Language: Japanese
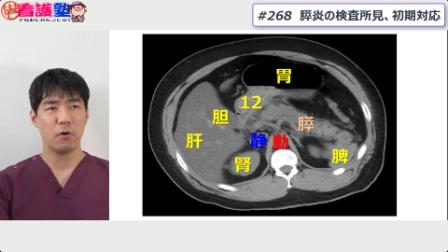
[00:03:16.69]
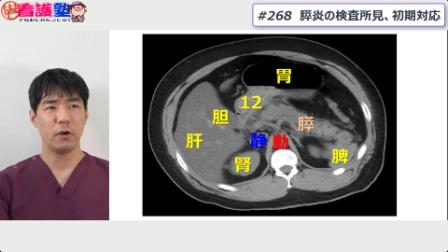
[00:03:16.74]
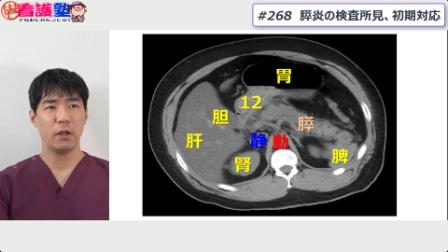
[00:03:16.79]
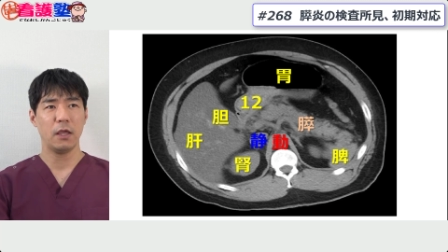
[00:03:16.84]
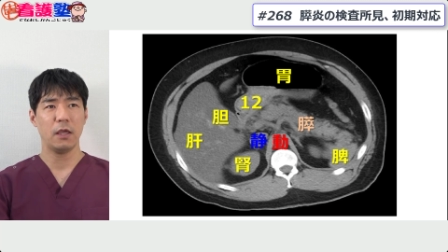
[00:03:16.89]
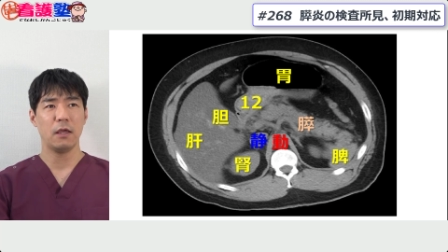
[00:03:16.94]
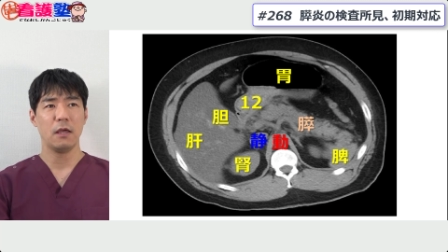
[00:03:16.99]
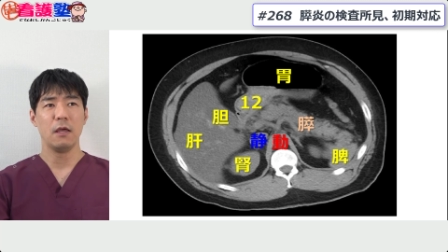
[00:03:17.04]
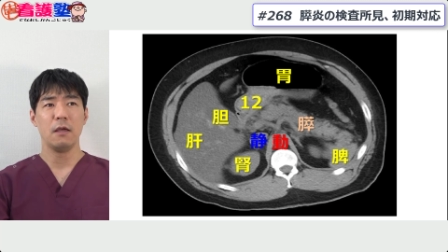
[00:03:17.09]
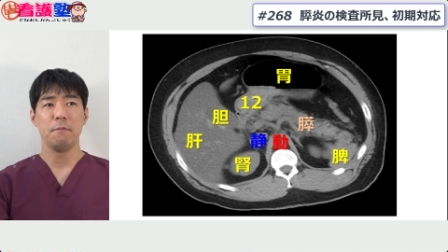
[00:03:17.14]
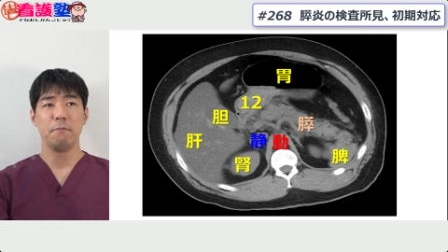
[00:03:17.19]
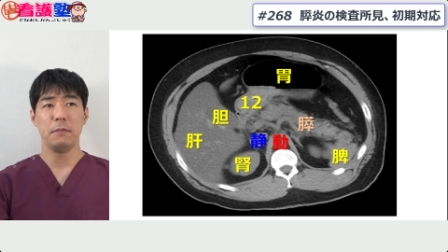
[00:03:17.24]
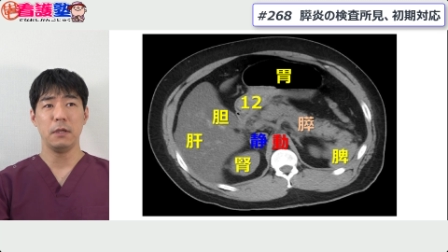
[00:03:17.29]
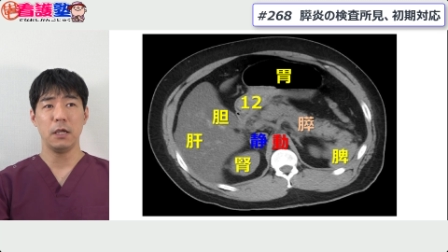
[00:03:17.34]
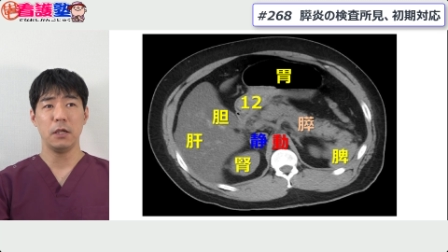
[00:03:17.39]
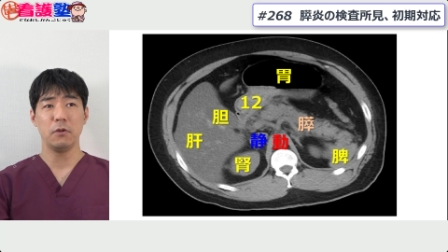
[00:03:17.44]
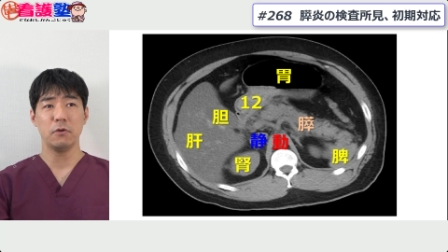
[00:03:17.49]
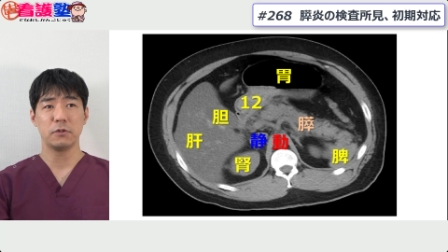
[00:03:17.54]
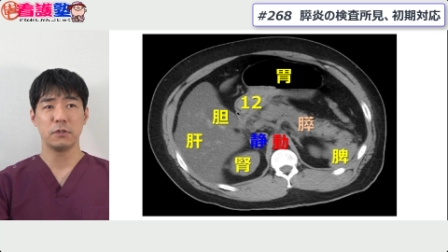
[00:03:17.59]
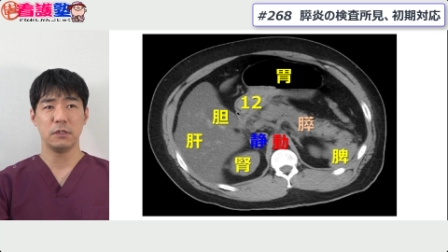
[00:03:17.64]
これ、
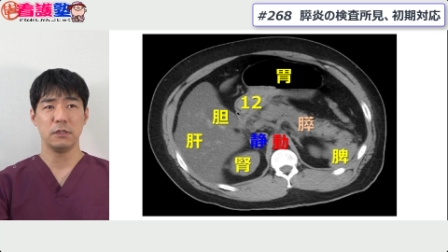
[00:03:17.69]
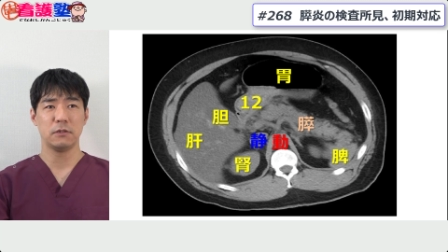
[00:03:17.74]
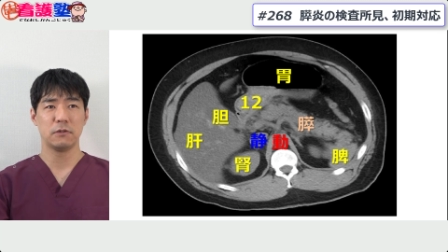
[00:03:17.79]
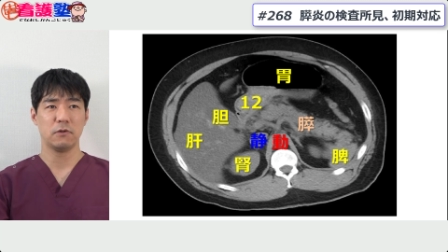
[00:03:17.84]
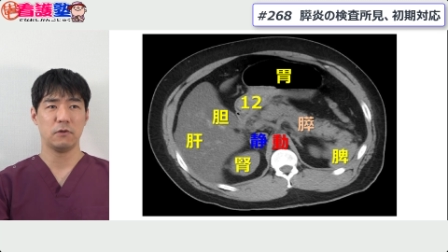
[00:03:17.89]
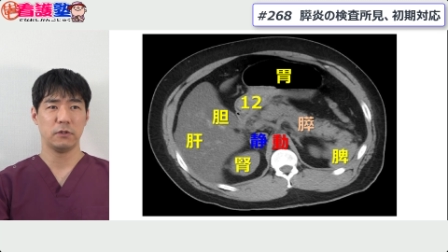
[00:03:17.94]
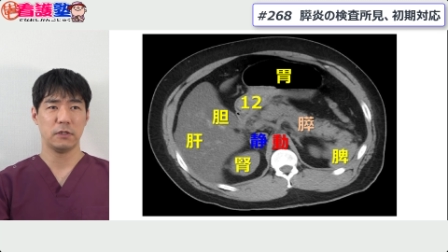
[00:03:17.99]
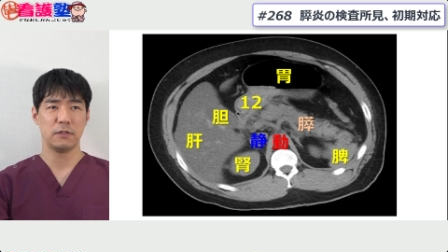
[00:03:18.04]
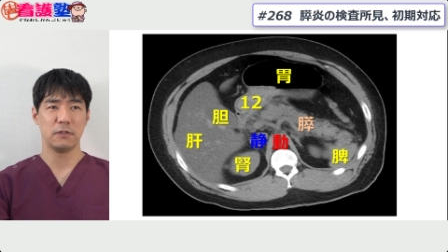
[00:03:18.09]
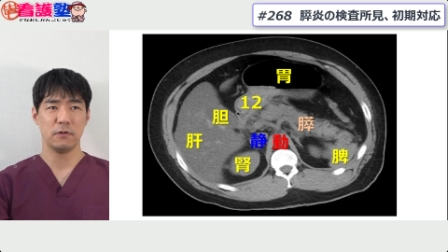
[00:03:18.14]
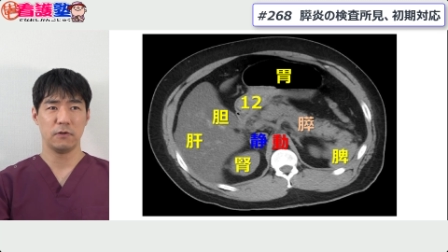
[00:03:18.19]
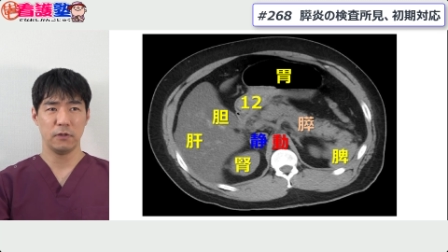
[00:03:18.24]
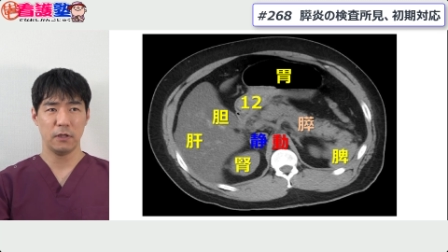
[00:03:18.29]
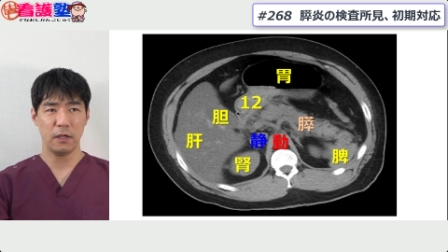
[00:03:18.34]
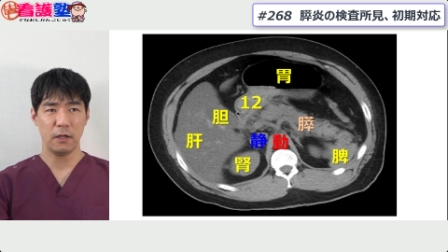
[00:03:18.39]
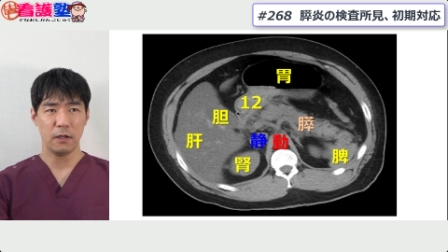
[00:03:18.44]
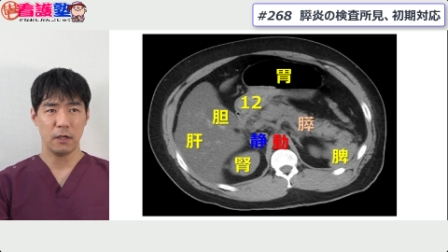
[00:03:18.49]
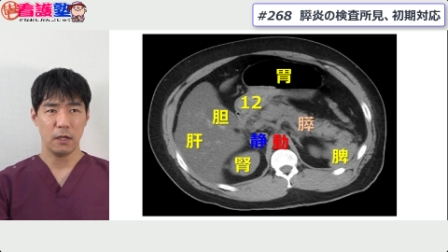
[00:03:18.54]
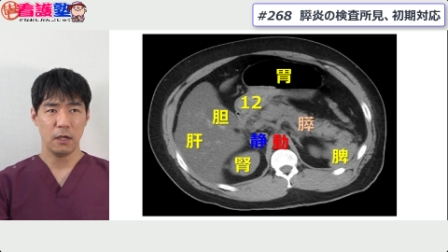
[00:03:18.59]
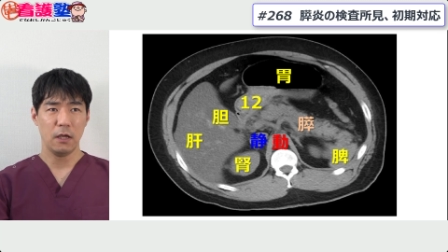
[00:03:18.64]
右の腎臓ですよ
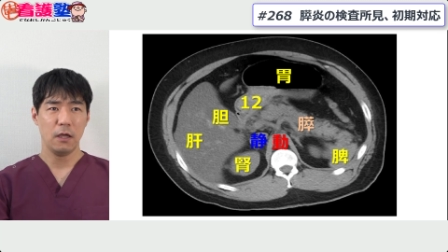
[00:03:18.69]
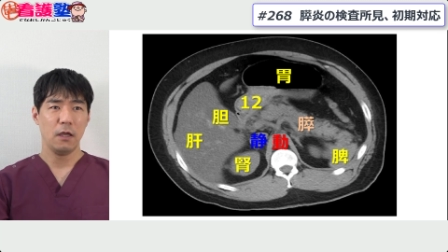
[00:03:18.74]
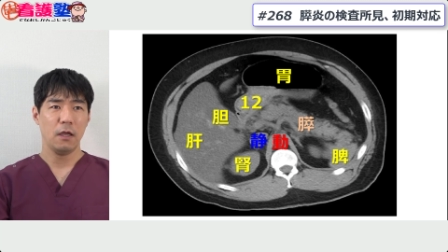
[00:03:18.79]
ね。